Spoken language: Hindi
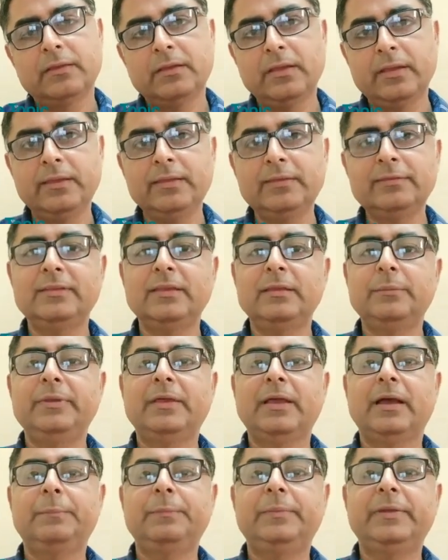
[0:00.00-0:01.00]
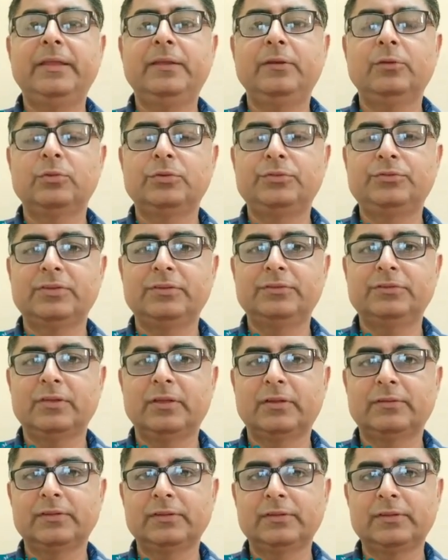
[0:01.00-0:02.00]
कहीं से भी आप टेन क्वेश्चंस
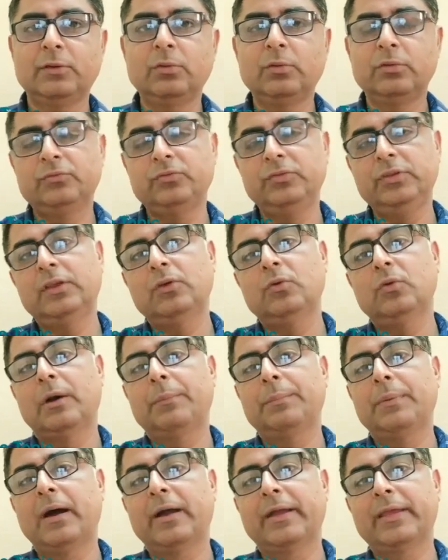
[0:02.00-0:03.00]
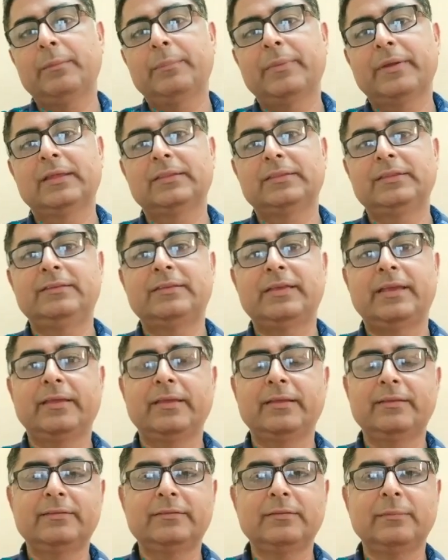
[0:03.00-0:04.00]
कर सकते हैं और उसी को आप आगे बढ़ाते
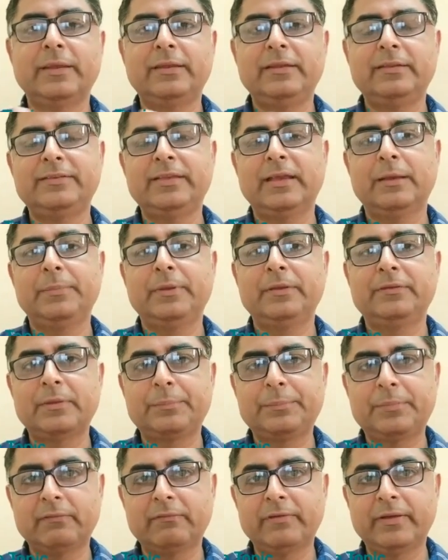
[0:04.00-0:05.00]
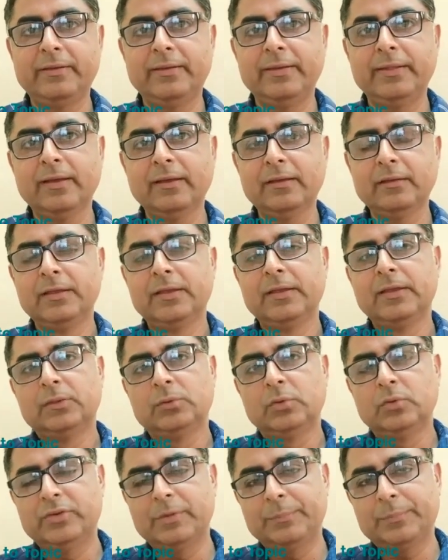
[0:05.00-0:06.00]
जाएंगे जैसे मान लीजिए आपने चैप्टर वन लिया
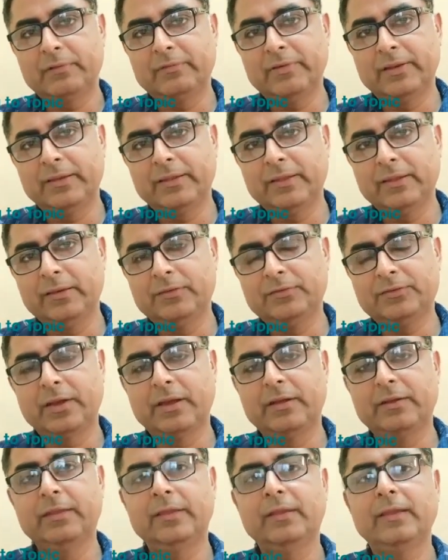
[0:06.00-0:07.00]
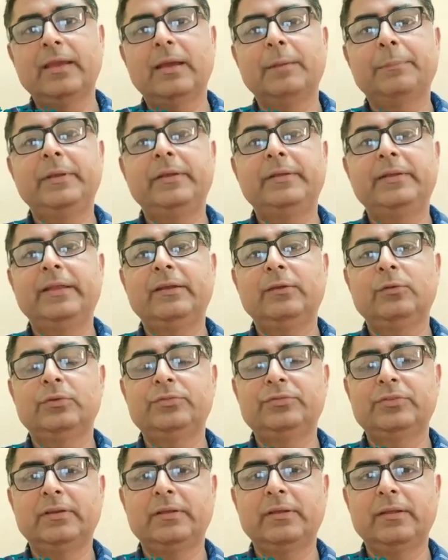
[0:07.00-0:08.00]
तो चैप्टर वन के स्टार्टिंग के आपने टेन
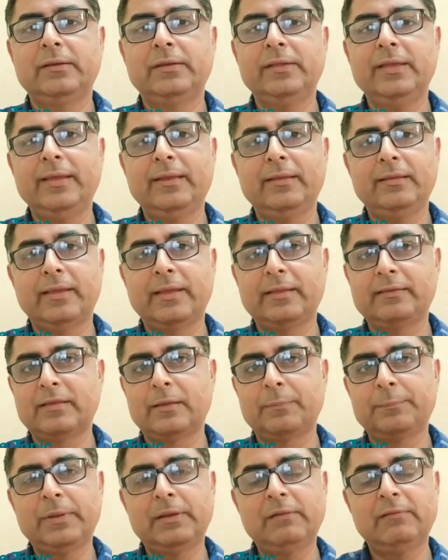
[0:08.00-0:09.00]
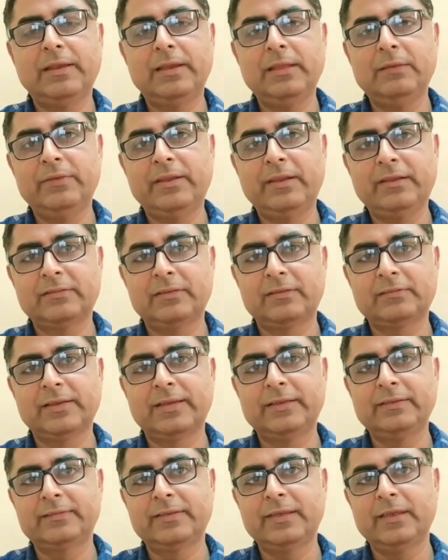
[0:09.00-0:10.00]
क्वेश्चन कर लिए एग्जाम्पल वाले फिर
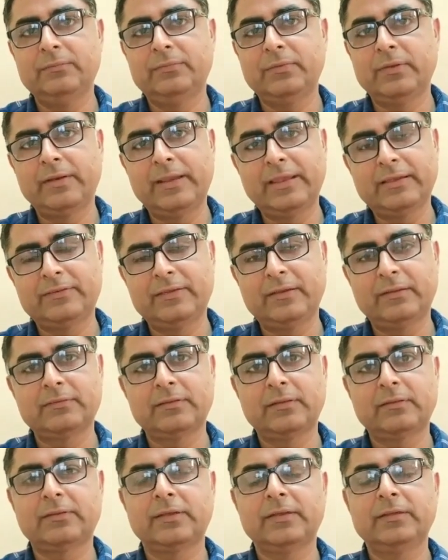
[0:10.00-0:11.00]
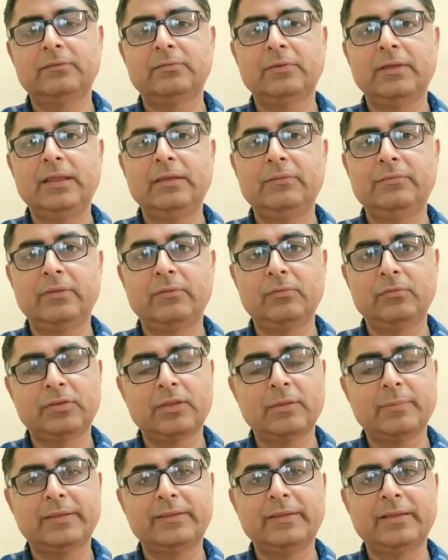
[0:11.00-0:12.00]
एक्सरसाइज के फिर नेक्स्ट एक्सरसाइज वाले फिर
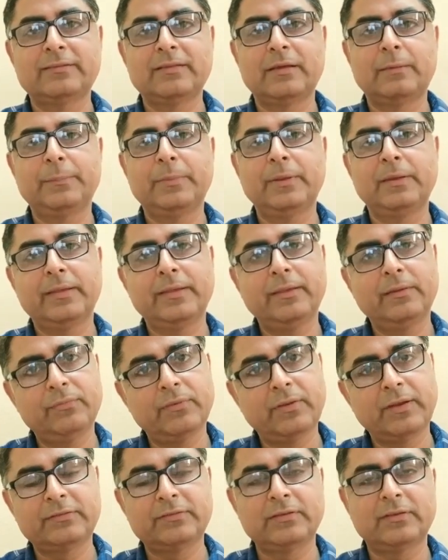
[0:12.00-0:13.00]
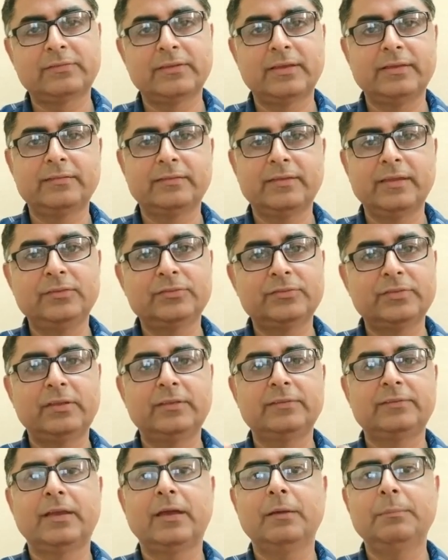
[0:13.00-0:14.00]
उसके बाद एग्जाम्पल के फिर एक्सरसाइज के इस
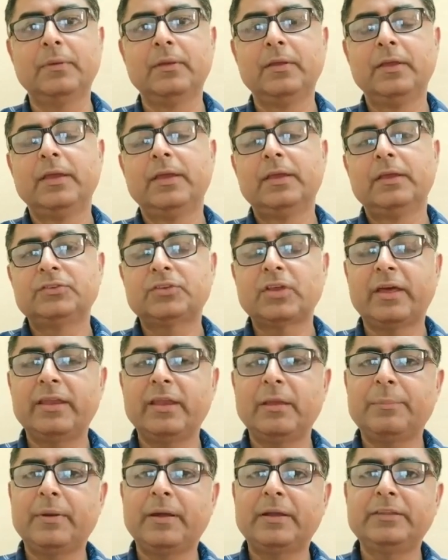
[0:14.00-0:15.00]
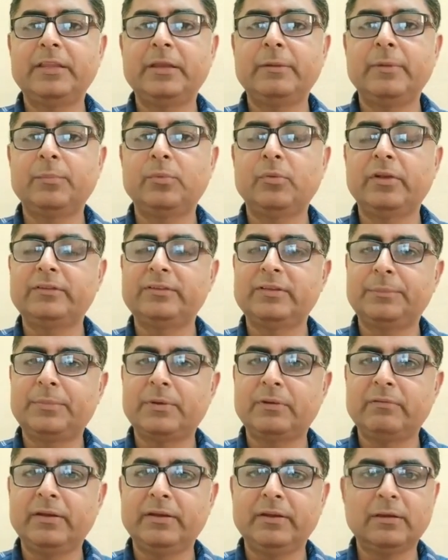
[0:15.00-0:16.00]
तरह से आप चार या पांच दिन में पूरा
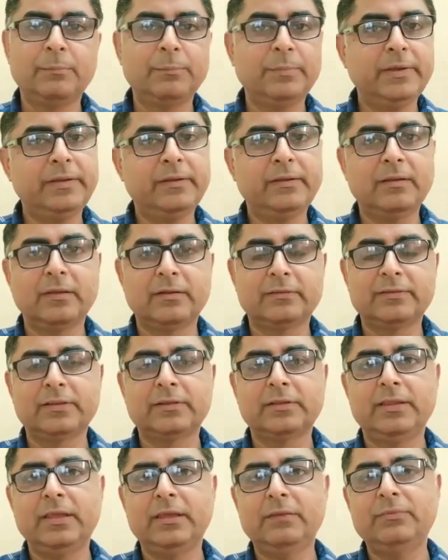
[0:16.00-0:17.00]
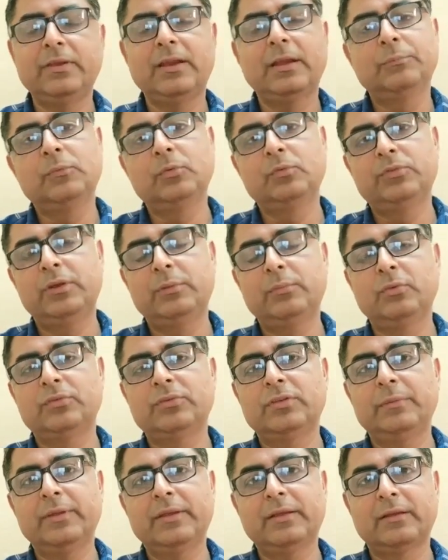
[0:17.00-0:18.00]
चैप्टर वन कंप्लीट कर सकते हैं फिर आप दूसरी बुक
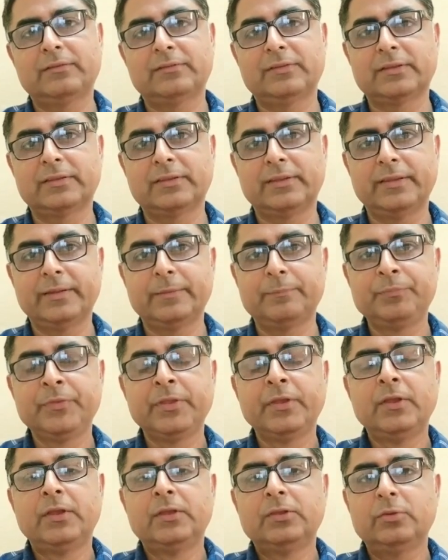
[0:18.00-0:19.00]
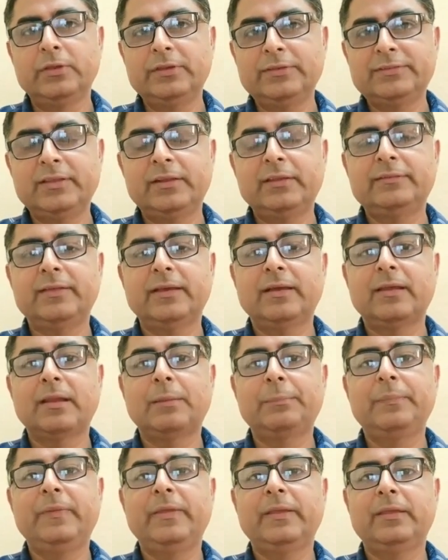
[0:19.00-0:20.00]
से भी कर सकते हैं तो इस तरह से अगर
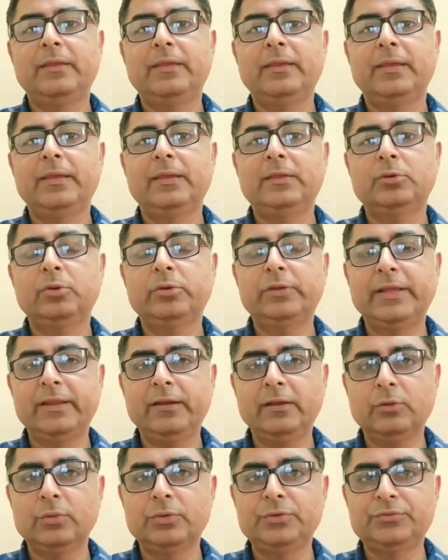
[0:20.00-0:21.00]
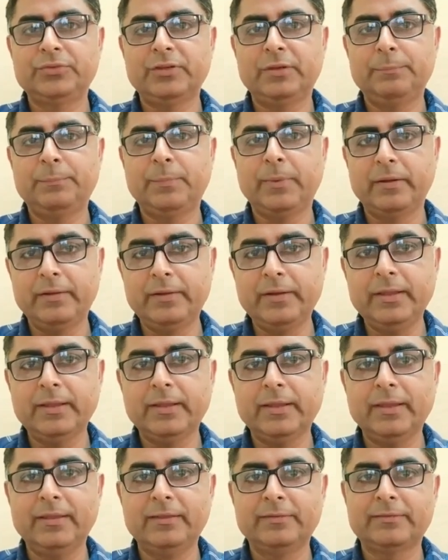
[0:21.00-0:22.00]
आप देखेंगे तो टेन क्वेश्चन पर डे
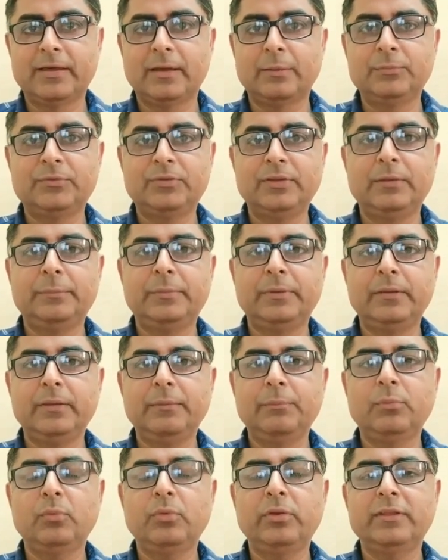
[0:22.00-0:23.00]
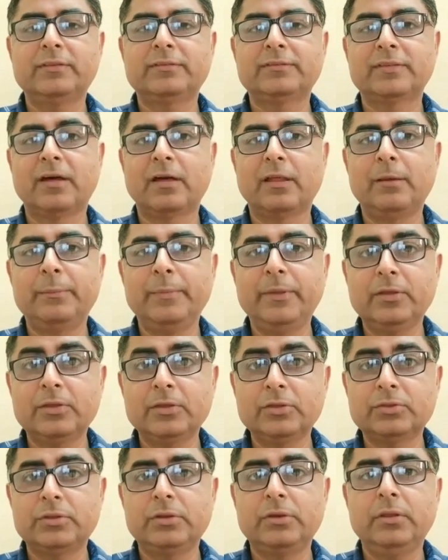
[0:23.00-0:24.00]
के हिसाब से भी पूरे साल में
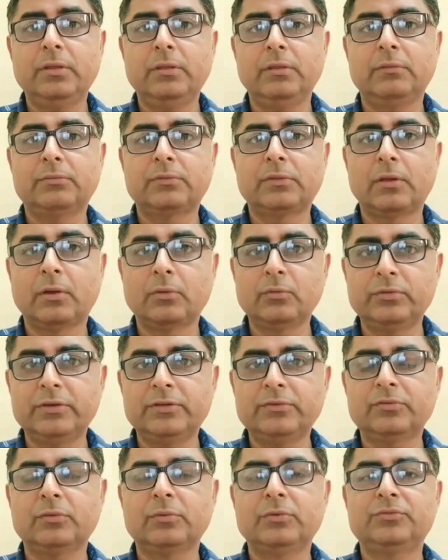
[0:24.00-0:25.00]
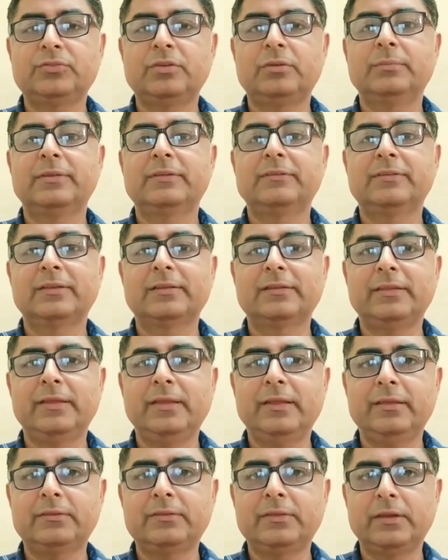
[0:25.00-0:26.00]
कितने थाउजेंड्स क्वेश्चन बन सकते
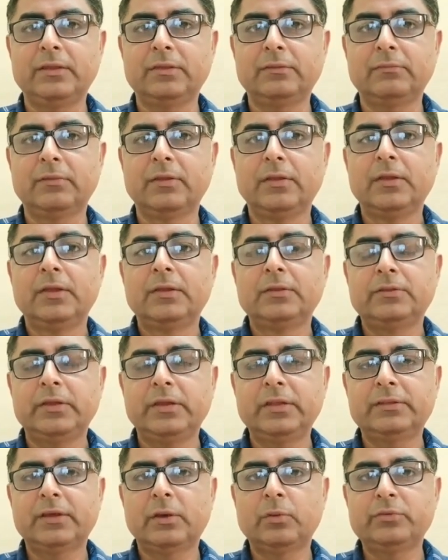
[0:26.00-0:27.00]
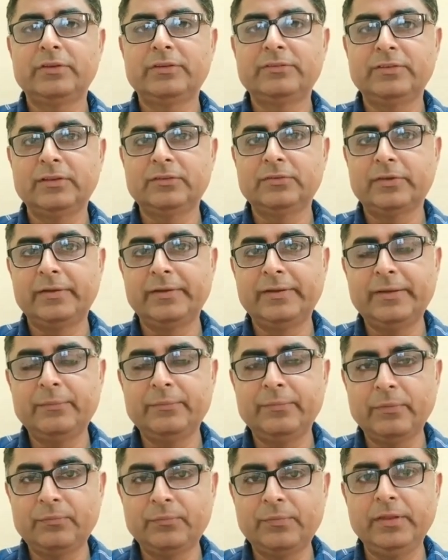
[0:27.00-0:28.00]
हैं थ्री थ्री थाउजेंड सिक्स हंड्रेड
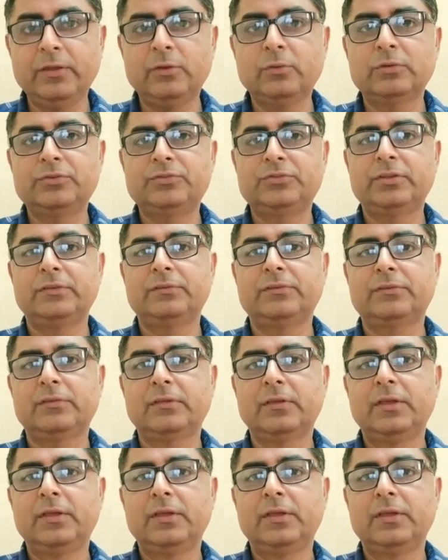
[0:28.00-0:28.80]
फिफ्टी क्वेश्चन